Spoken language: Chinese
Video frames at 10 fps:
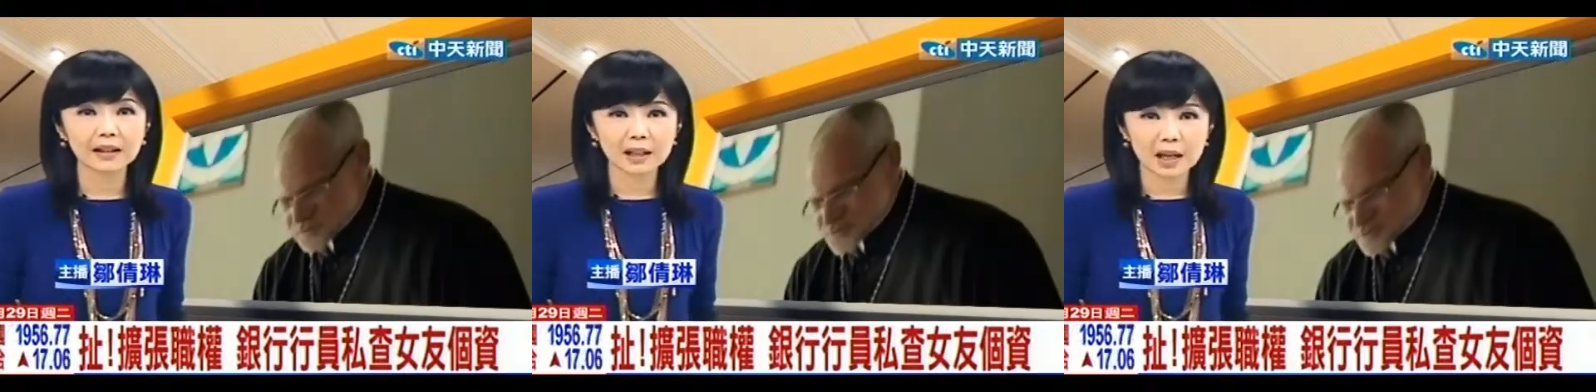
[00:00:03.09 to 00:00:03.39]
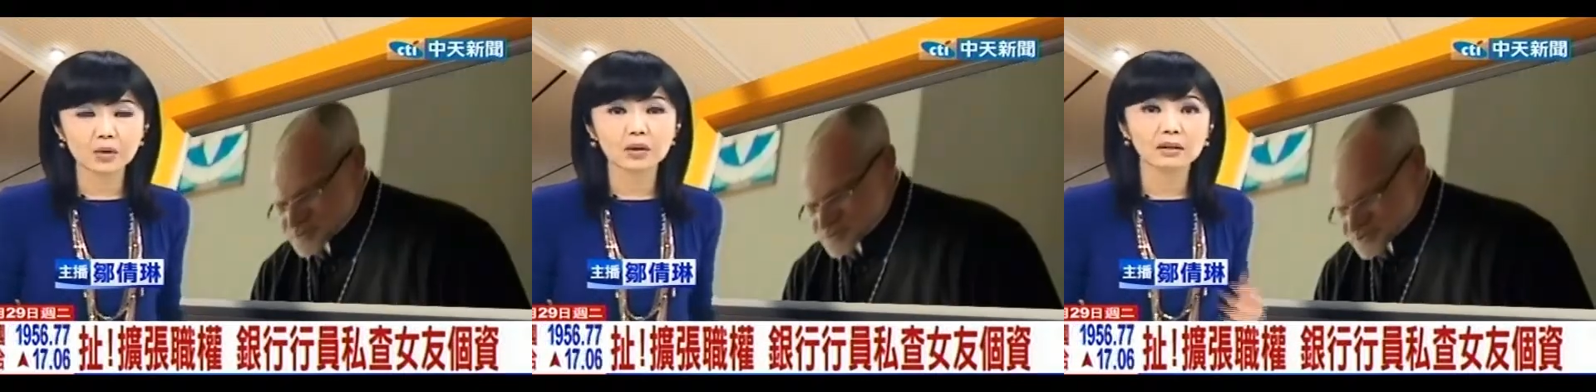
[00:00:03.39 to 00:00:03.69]
当
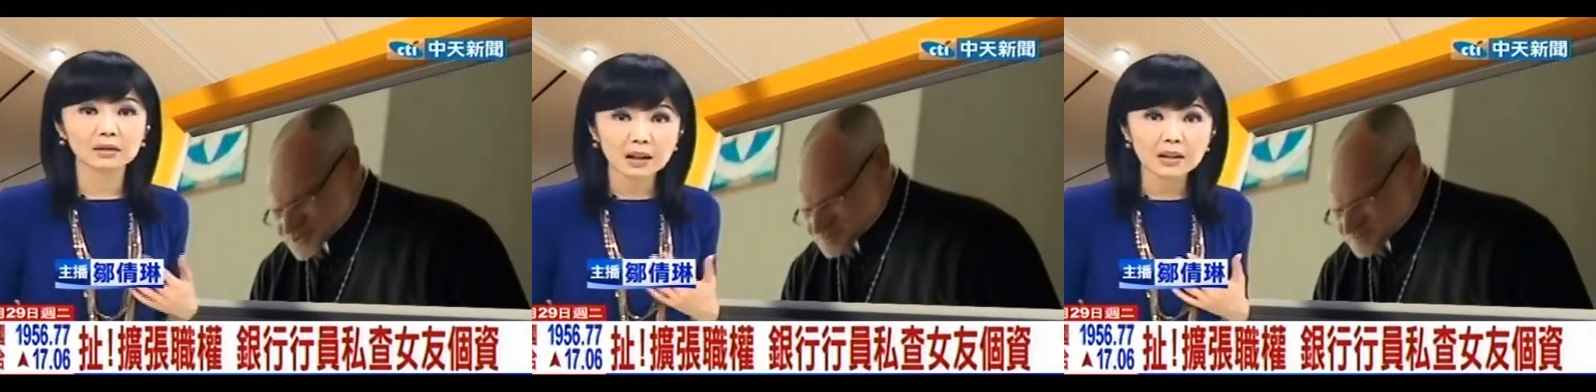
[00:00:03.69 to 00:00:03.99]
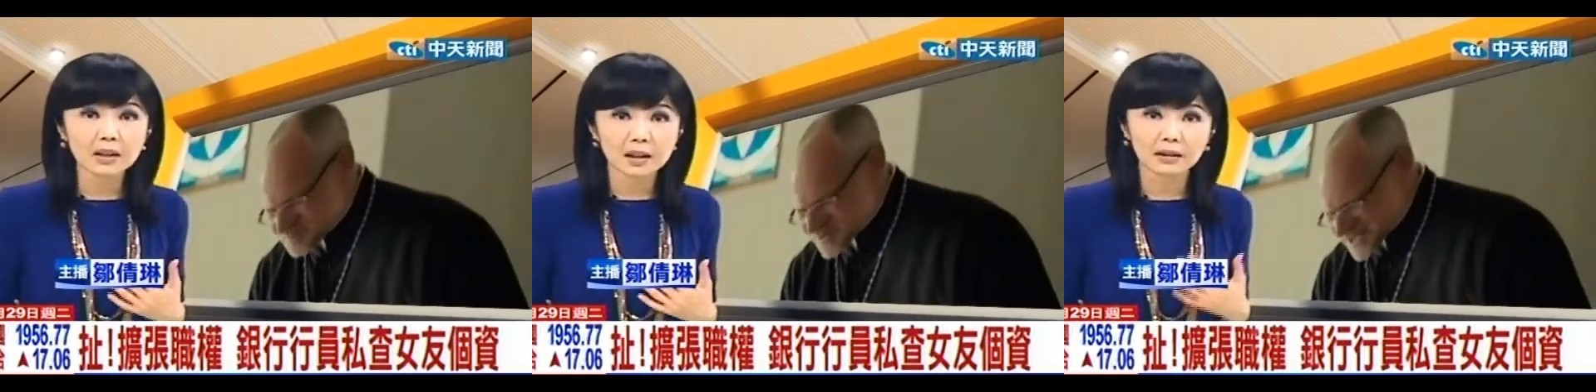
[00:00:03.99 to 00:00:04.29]
然需要当
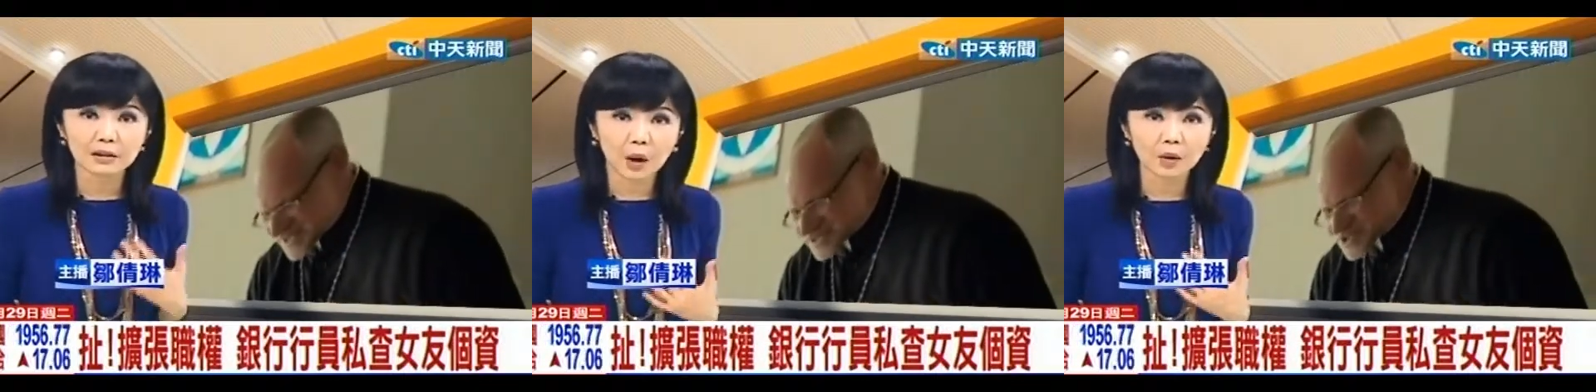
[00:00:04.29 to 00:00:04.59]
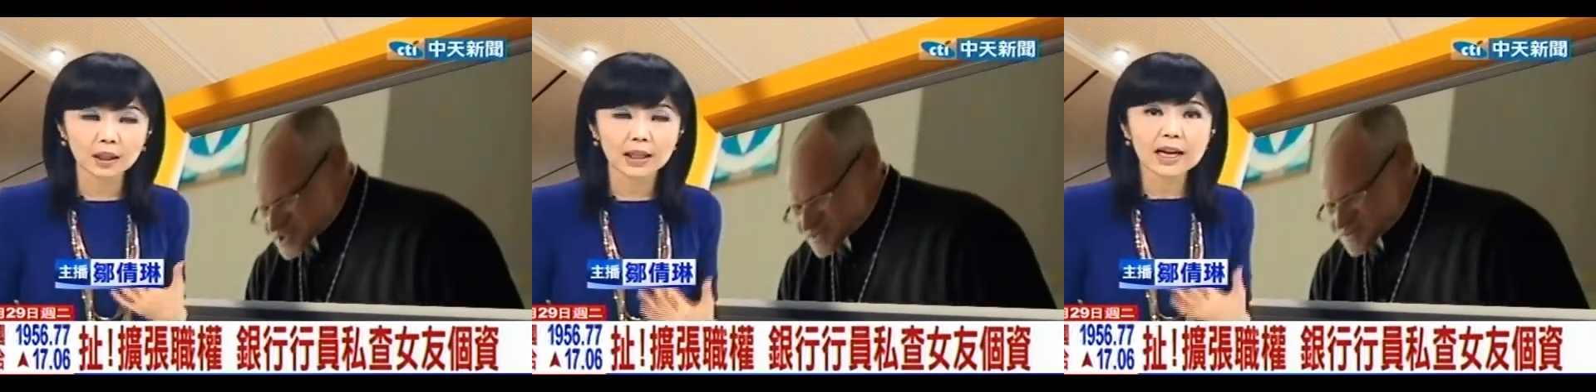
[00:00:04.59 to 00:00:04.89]
事人的
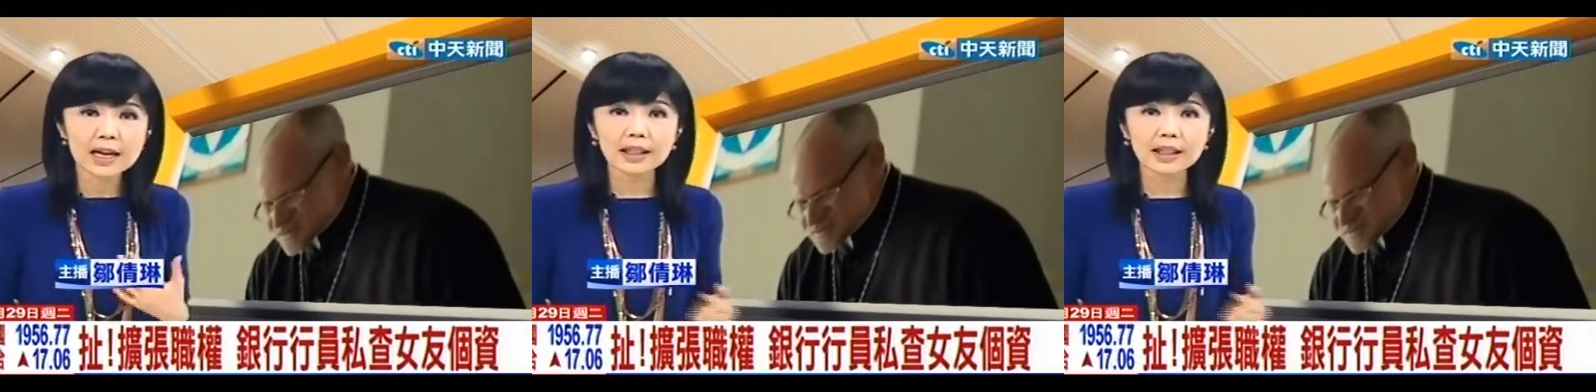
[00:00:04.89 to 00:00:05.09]
同意。